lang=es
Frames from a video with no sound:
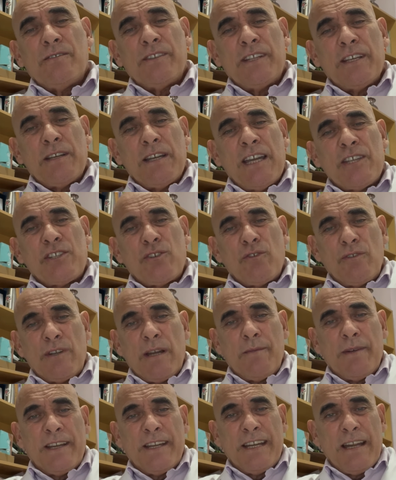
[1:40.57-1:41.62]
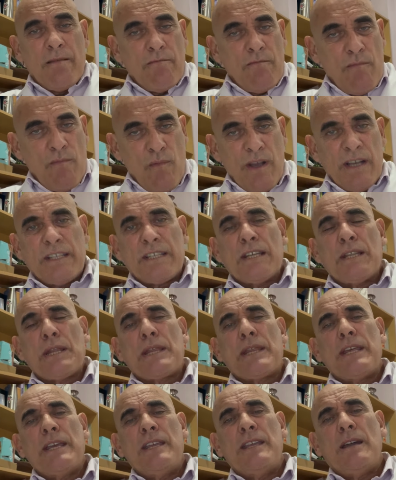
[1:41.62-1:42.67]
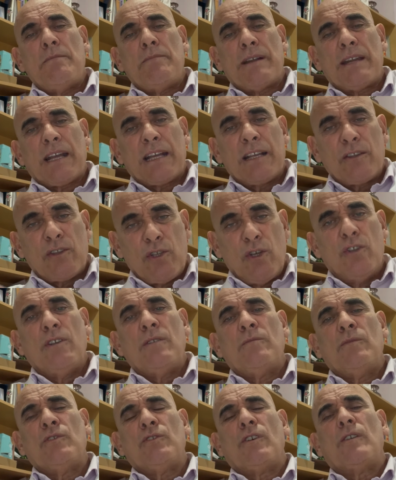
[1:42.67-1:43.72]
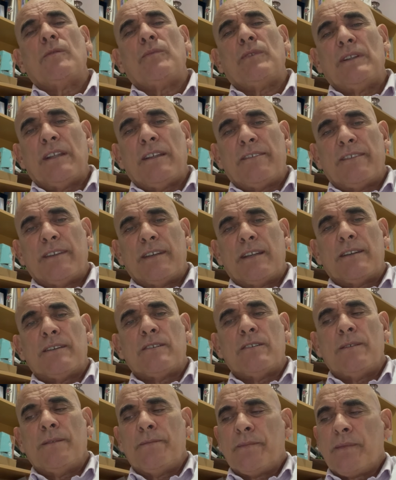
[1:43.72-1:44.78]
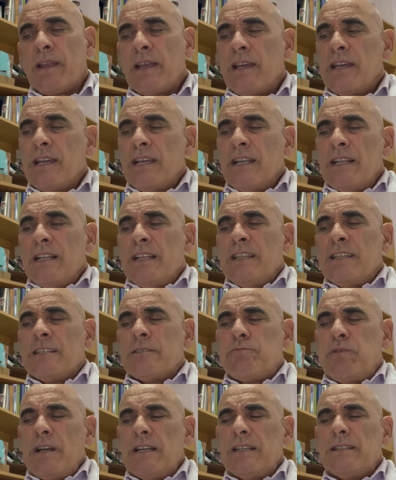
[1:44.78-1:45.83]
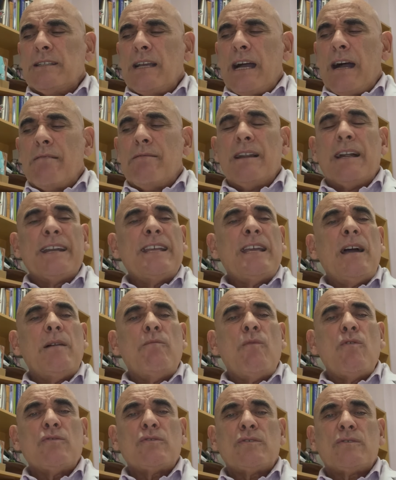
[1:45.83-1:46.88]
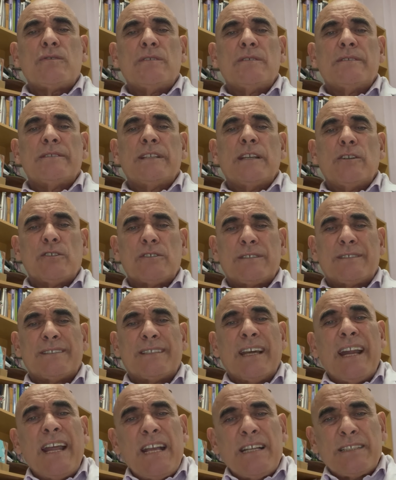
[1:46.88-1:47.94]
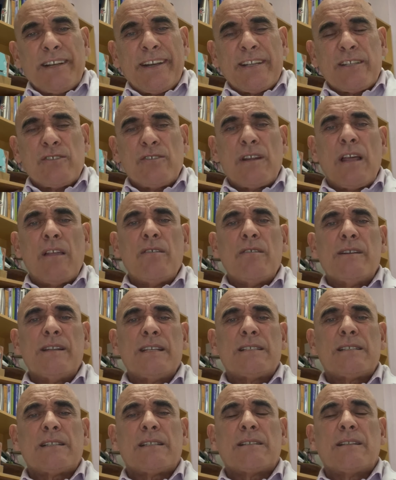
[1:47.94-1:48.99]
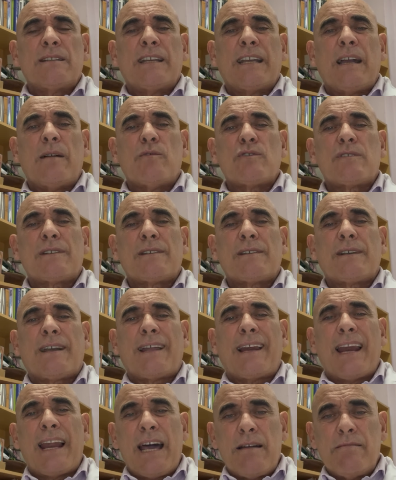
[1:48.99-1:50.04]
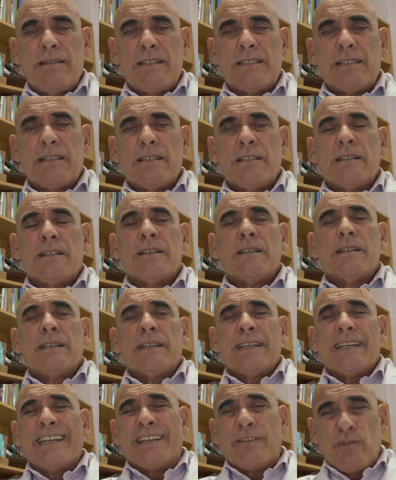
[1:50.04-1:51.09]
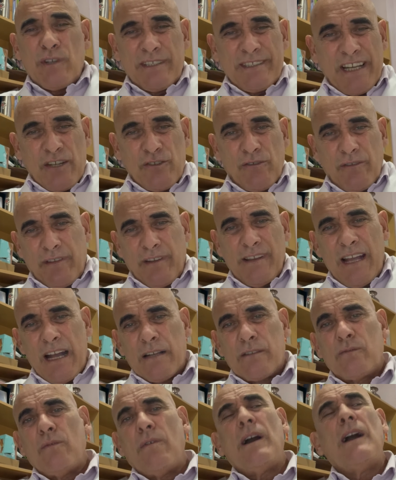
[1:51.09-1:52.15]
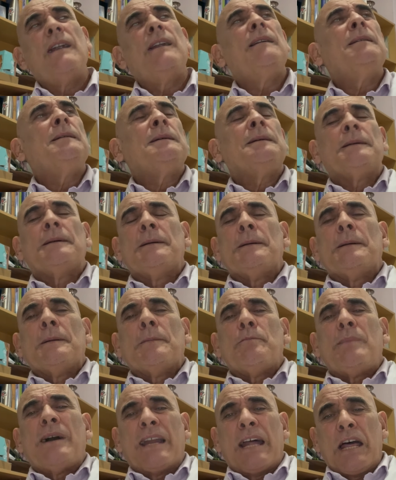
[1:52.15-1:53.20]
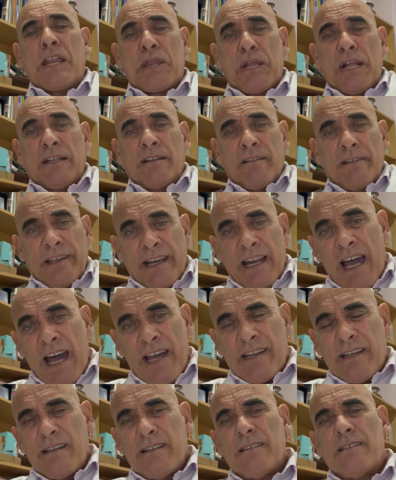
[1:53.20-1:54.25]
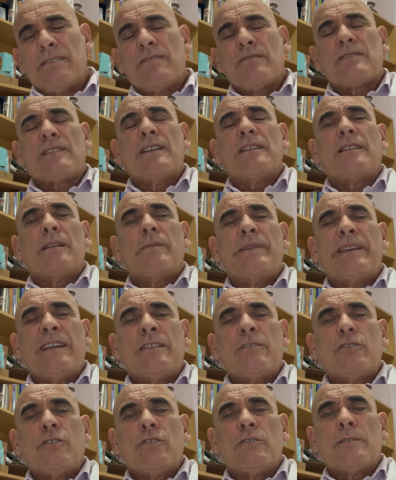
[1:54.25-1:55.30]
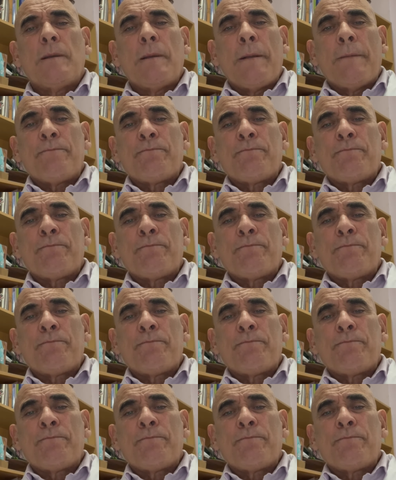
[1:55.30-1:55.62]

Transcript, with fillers: eh, hecho de una manera muy sencilla para que todo el mundo lo pueda hacer. Después hablaríamos de los tres resonadores, digamos, claves en nuestra sociedad actual para centrar los sentimientos